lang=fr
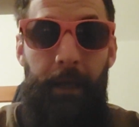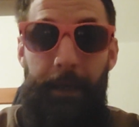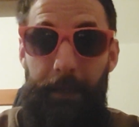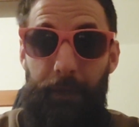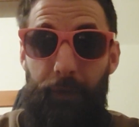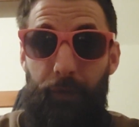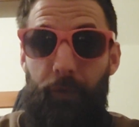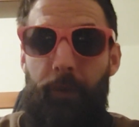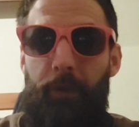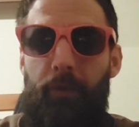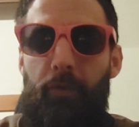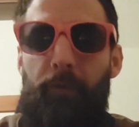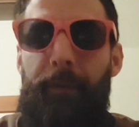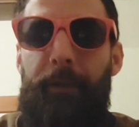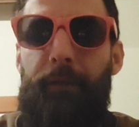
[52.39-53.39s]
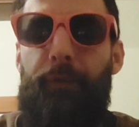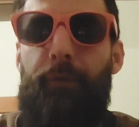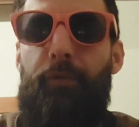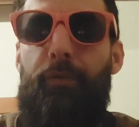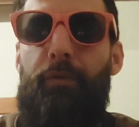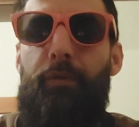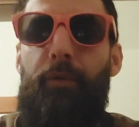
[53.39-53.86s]
Et je suis
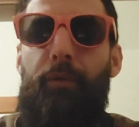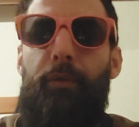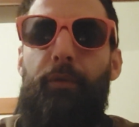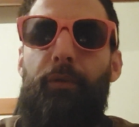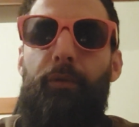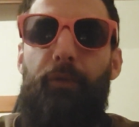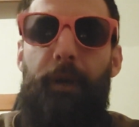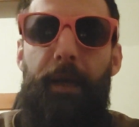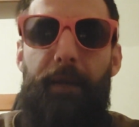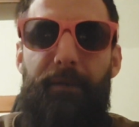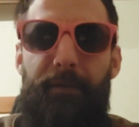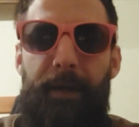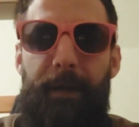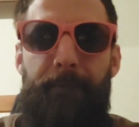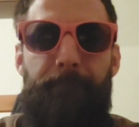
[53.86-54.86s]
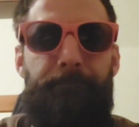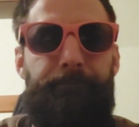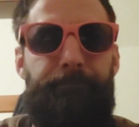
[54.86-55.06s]
convaincu que, que cela est vrai.